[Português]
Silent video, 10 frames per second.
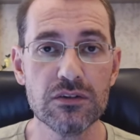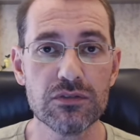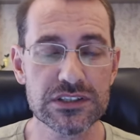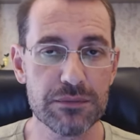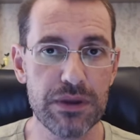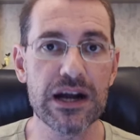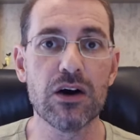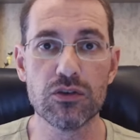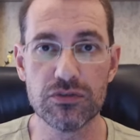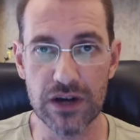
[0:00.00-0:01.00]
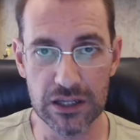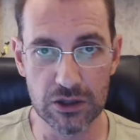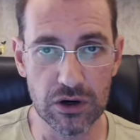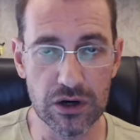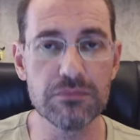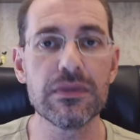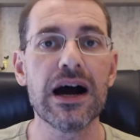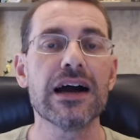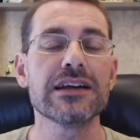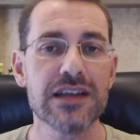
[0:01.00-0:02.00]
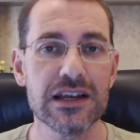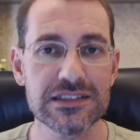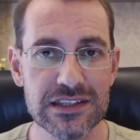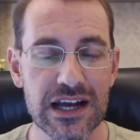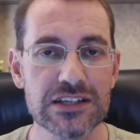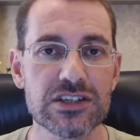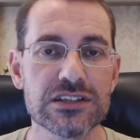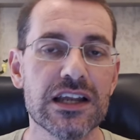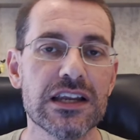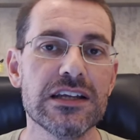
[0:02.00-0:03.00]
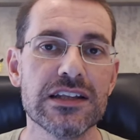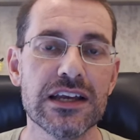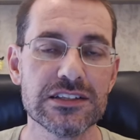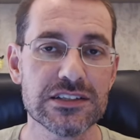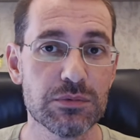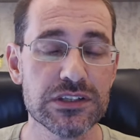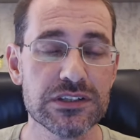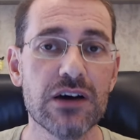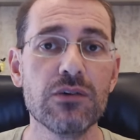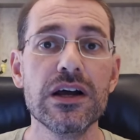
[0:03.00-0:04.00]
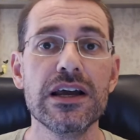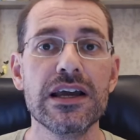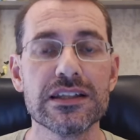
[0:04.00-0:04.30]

você paga o valor mais as taxas ali de distribuição.